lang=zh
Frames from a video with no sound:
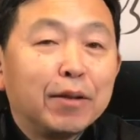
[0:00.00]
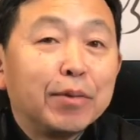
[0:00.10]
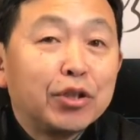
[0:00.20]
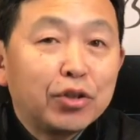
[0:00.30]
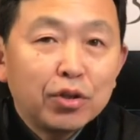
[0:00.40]
那
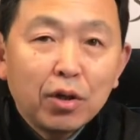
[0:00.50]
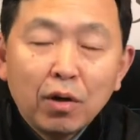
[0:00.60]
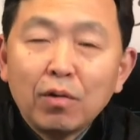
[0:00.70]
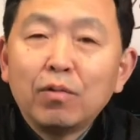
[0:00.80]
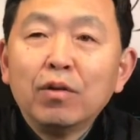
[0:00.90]
么之
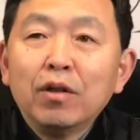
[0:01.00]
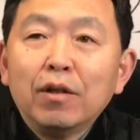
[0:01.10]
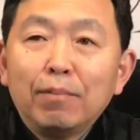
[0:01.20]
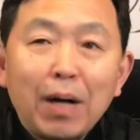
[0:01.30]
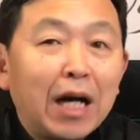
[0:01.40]
后
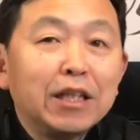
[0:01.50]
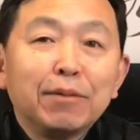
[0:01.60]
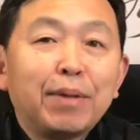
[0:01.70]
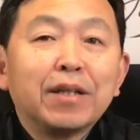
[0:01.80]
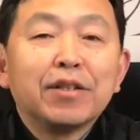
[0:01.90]
蚂
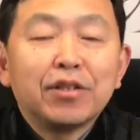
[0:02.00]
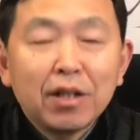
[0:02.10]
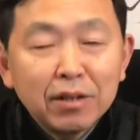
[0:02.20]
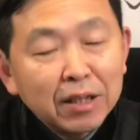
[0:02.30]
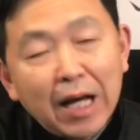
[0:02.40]
蚁帮的
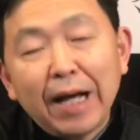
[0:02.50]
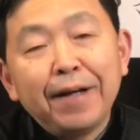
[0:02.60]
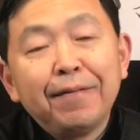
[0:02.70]
生态，